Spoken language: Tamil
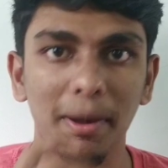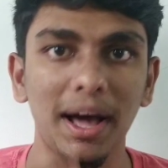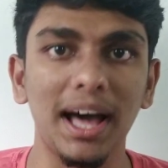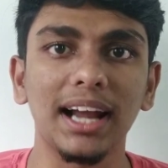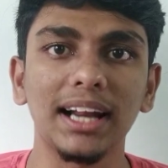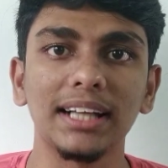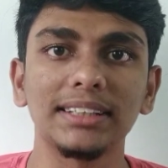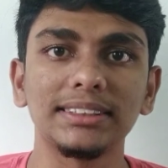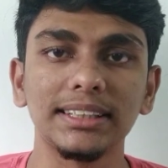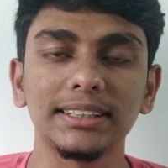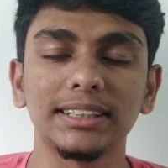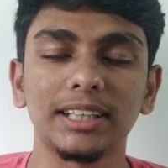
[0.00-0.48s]

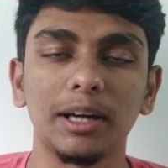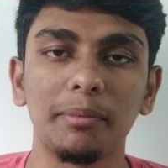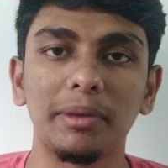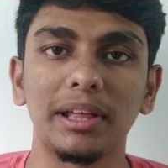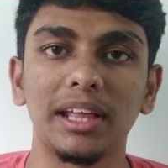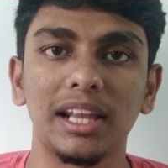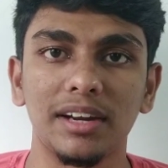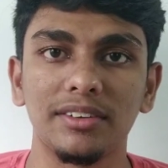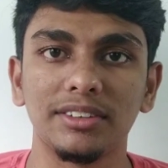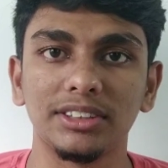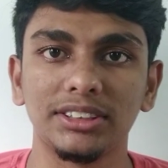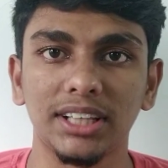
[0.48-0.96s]
பேராசைட்
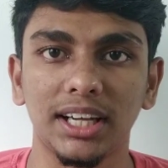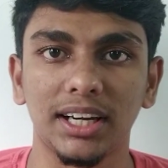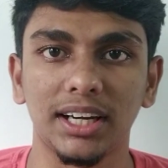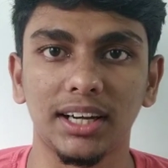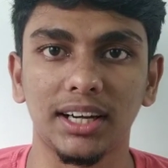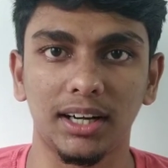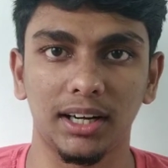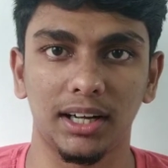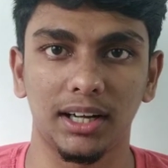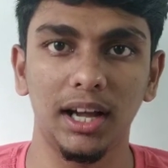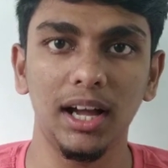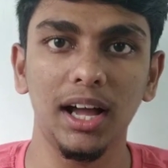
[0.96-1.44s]
அப்படிங்கிற விஷயம்
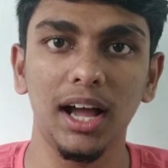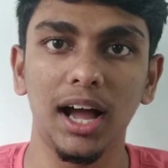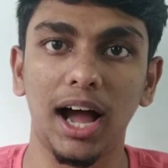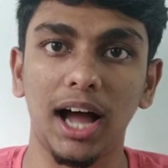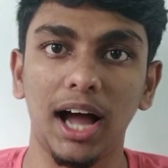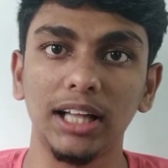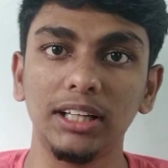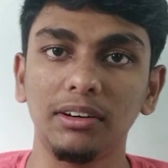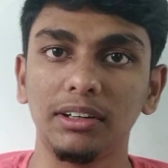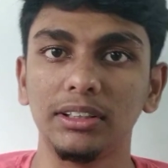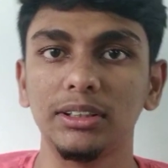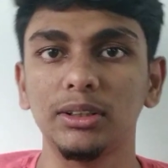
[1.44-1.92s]
என்னென்னா
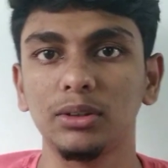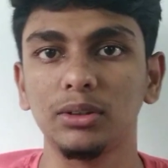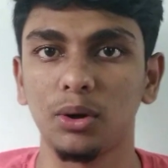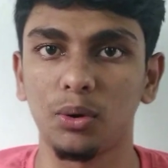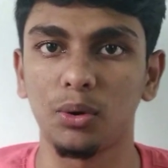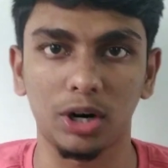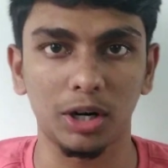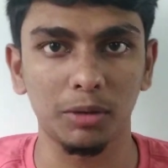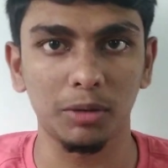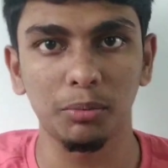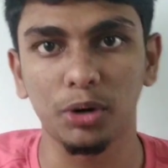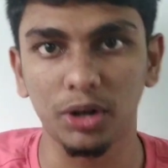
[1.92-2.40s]
அது வந்து உங்கள்
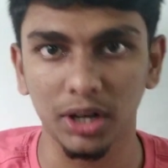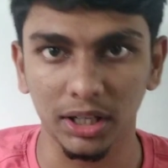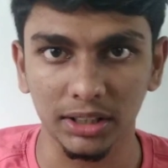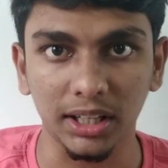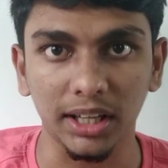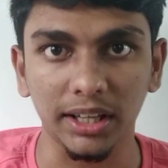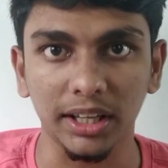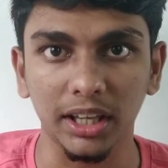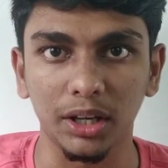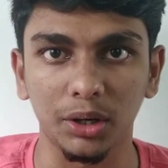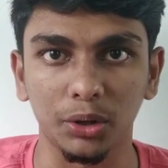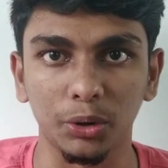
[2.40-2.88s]
உடம்புக்குள்ளே
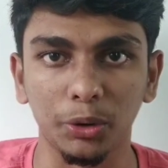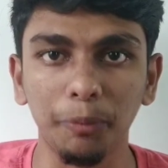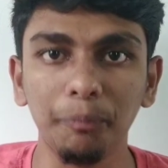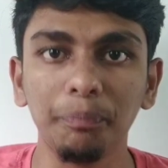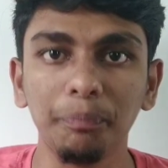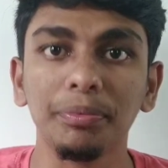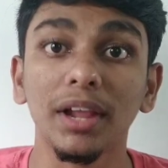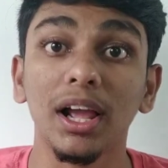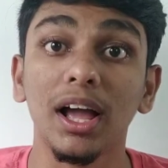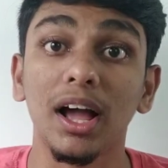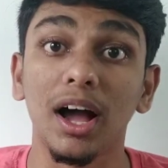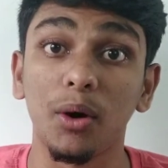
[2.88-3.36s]
தங்கிக்கும்
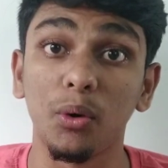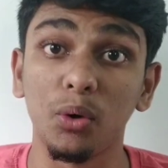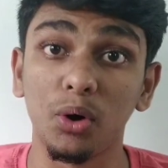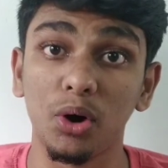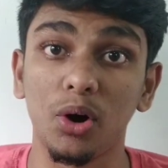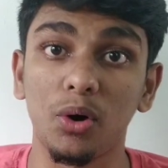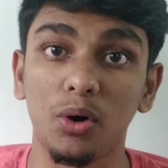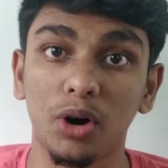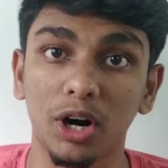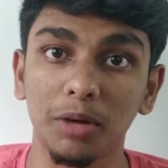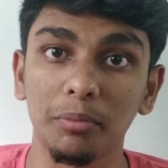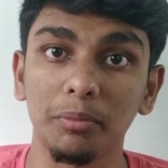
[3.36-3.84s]

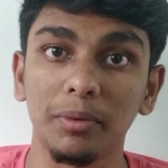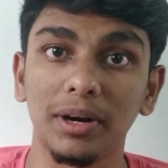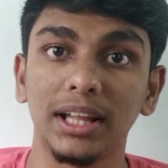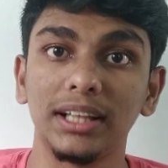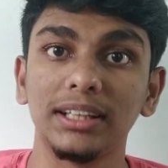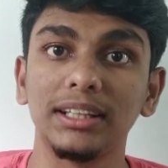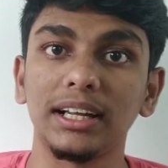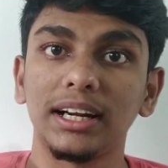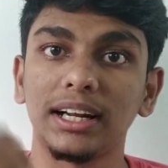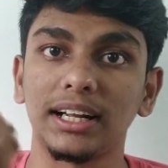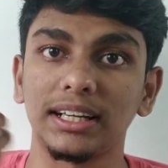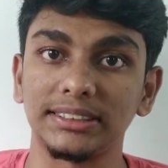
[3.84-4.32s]
உங்கள்
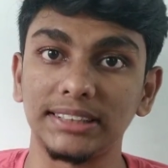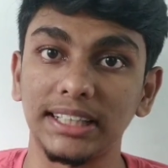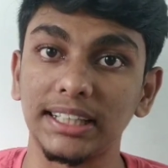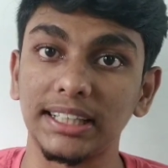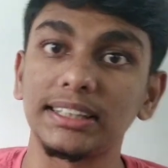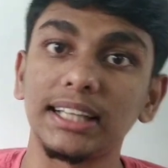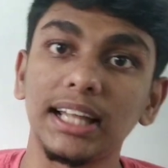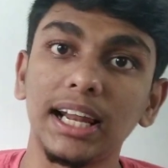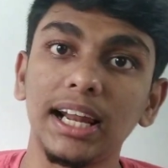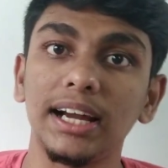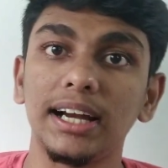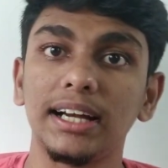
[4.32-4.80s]
உடம்புலேருந்து இருக்கிற
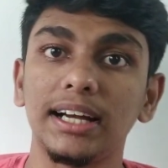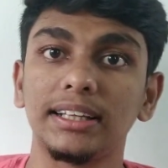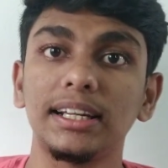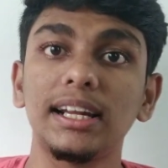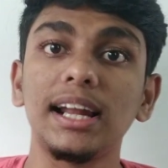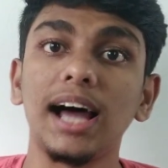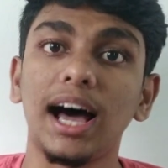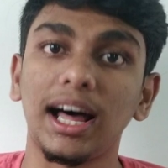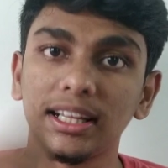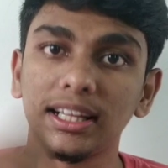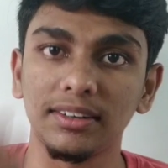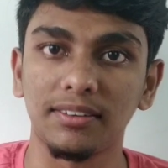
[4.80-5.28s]
சக்தியெல்லாம்
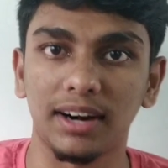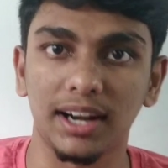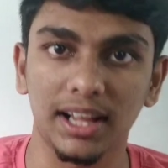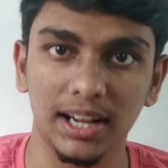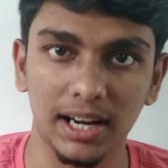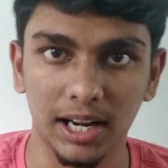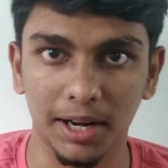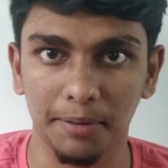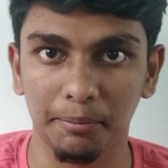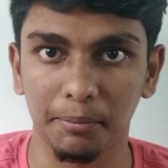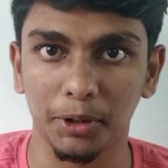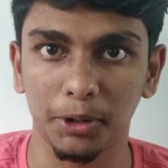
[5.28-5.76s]
எடுத்துகிட்டு அது வளர
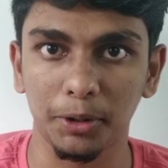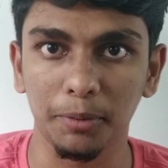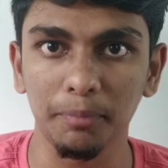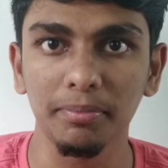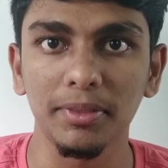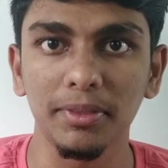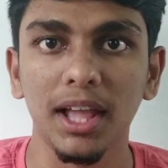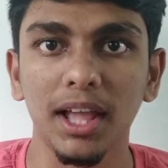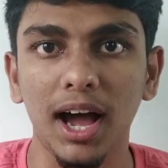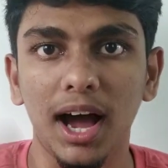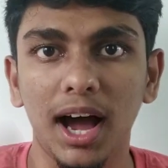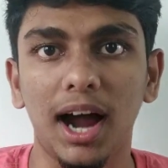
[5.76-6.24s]
ஆரம்பிக்கும்
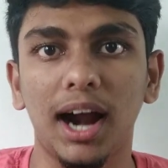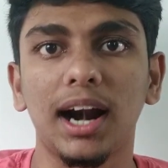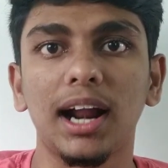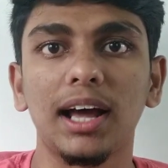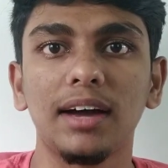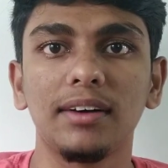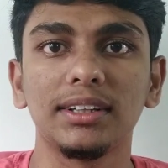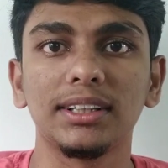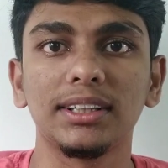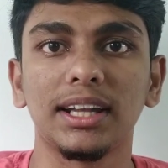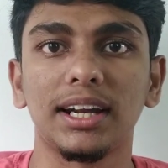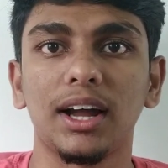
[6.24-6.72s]

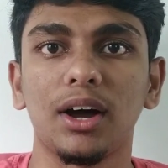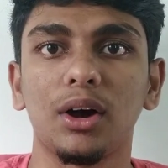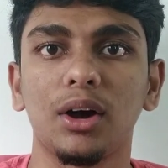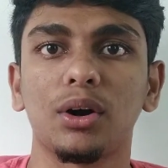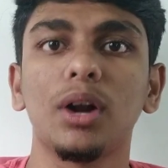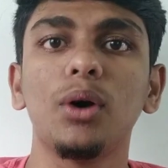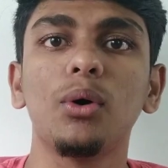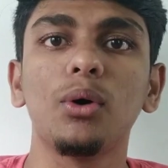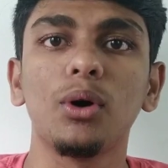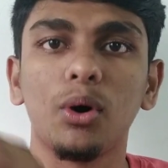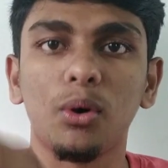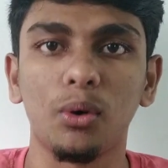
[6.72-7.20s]
ஆனால் வந்து என்ன
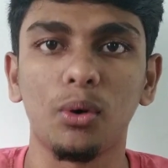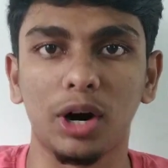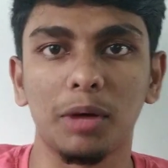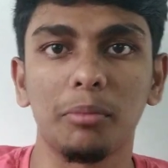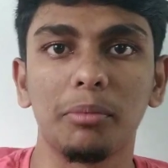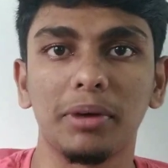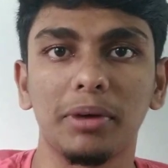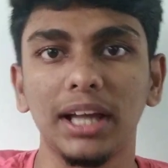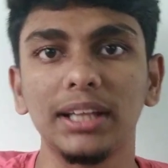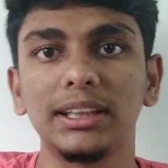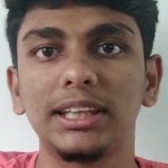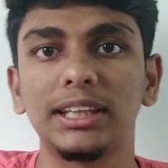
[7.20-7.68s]
ஆகுனா உங்கள்
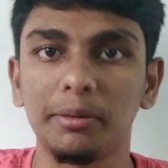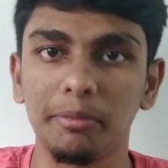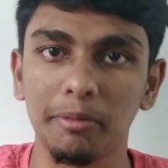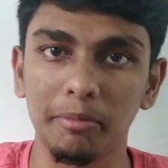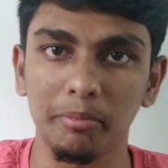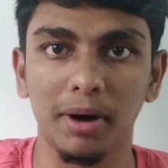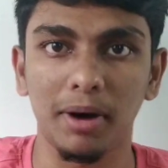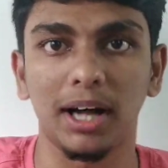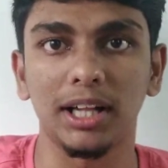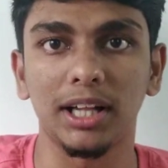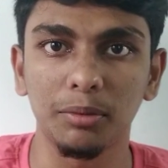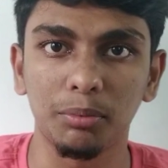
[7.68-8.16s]
உடம்புக்கே திருப்பி
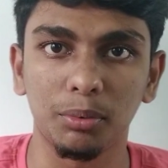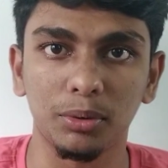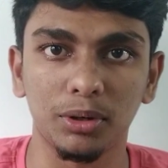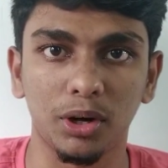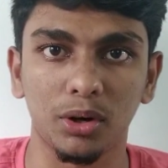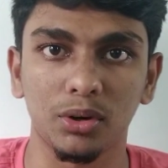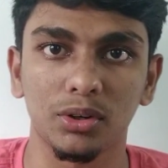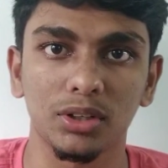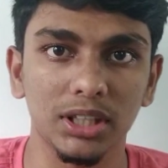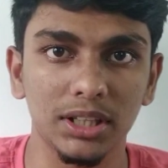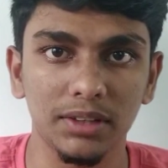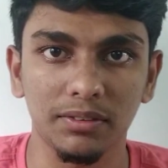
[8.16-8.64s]
பாதிப்பு
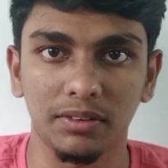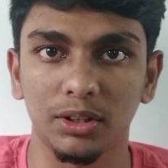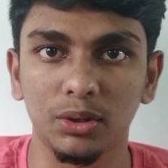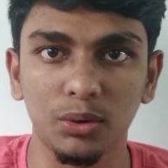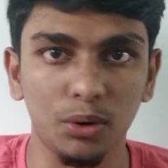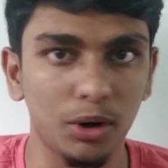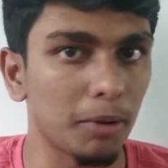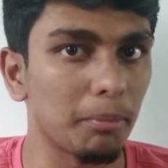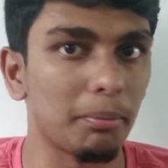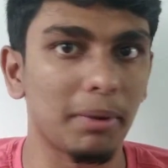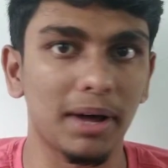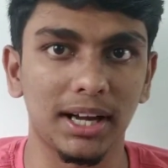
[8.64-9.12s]
உண்டாகும் இது வந்து
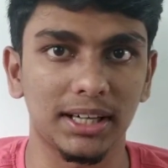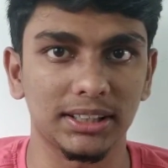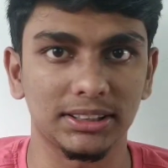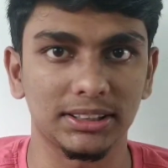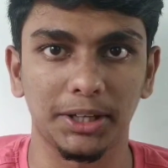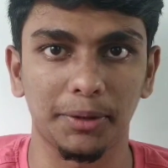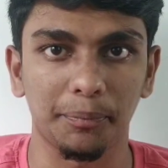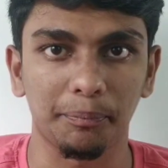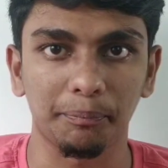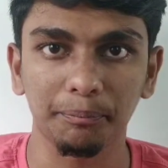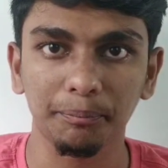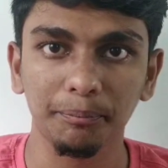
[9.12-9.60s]
ஒரு
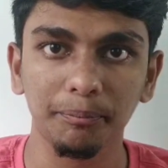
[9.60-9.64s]
பேராசைட்